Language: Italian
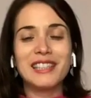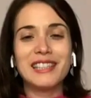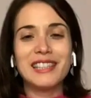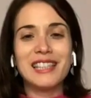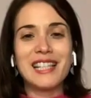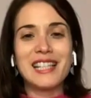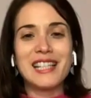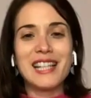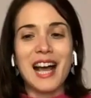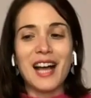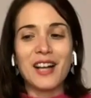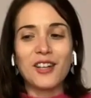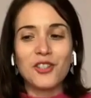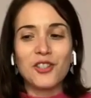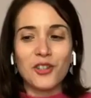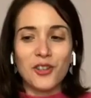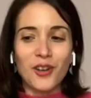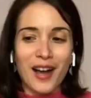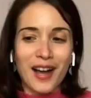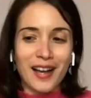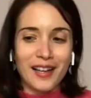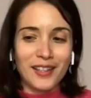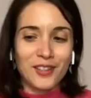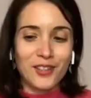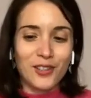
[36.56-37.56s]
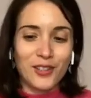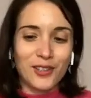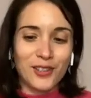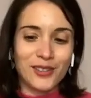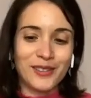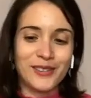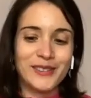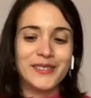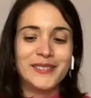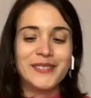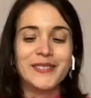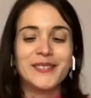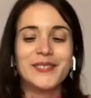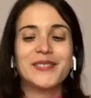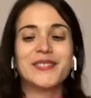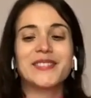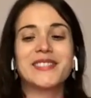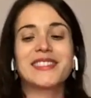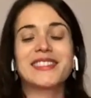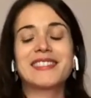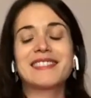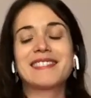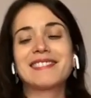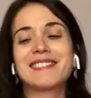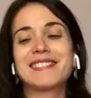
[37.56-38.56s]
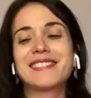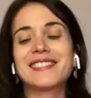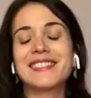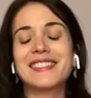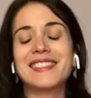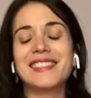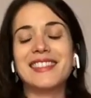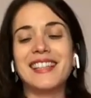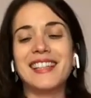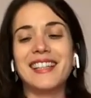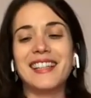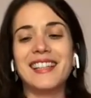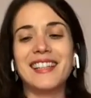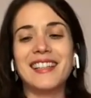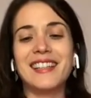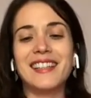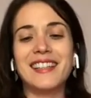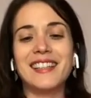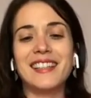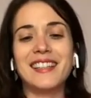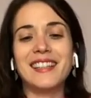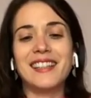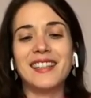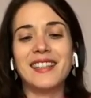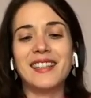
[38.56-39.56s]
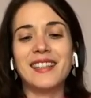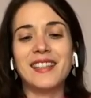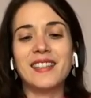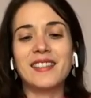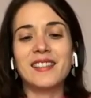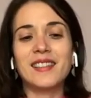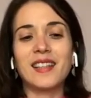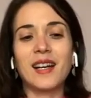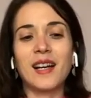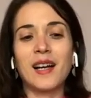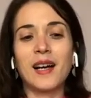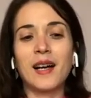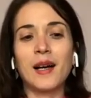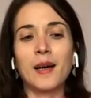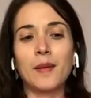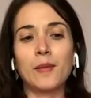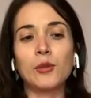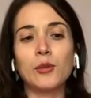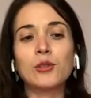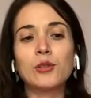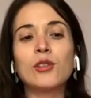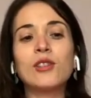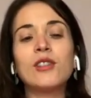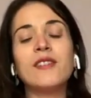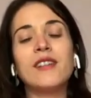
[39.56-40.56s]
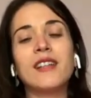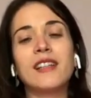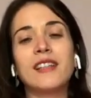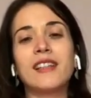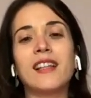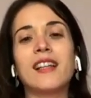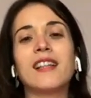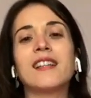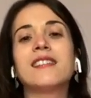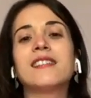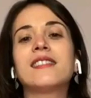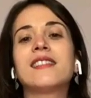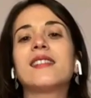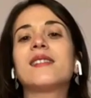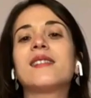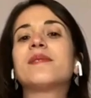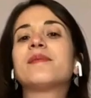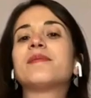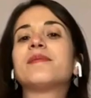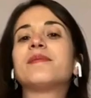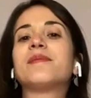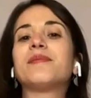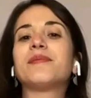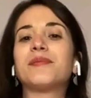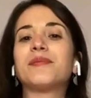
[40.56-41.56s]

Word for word: disagio agio. Eh, sarà molto divertente.